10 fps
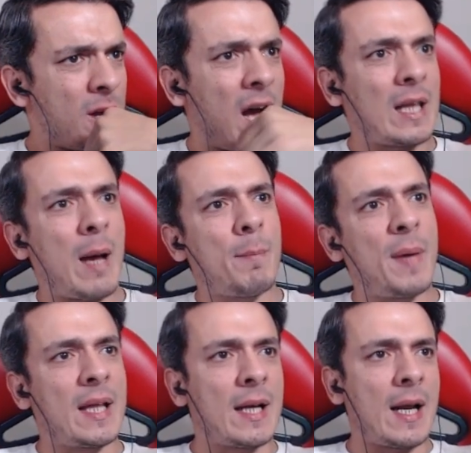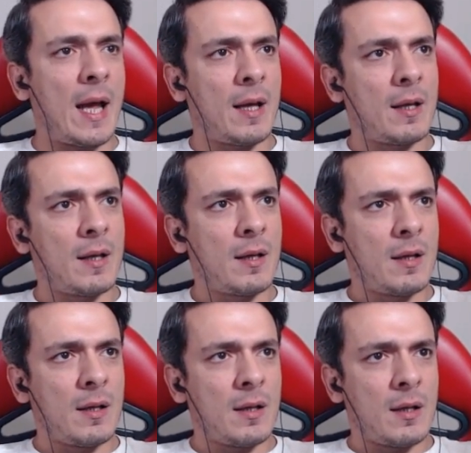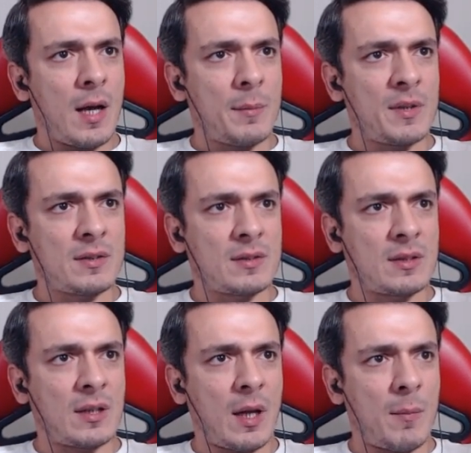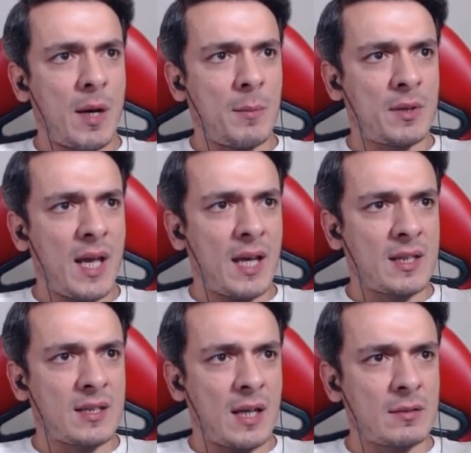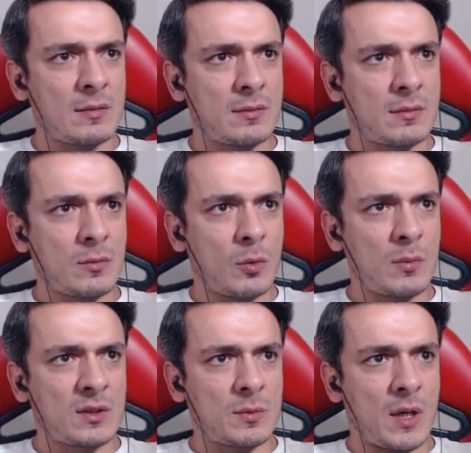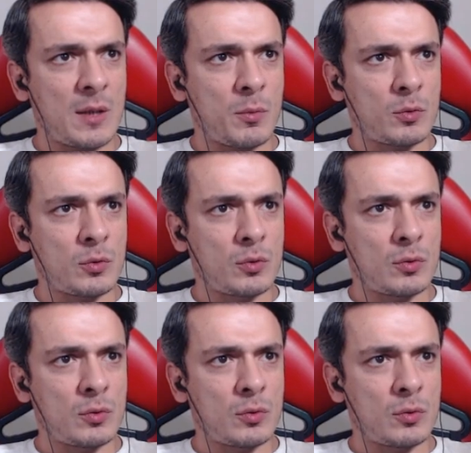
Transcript: Alan belirle. Abi tamamını eksen olmaz mı? Ayıp mı olur?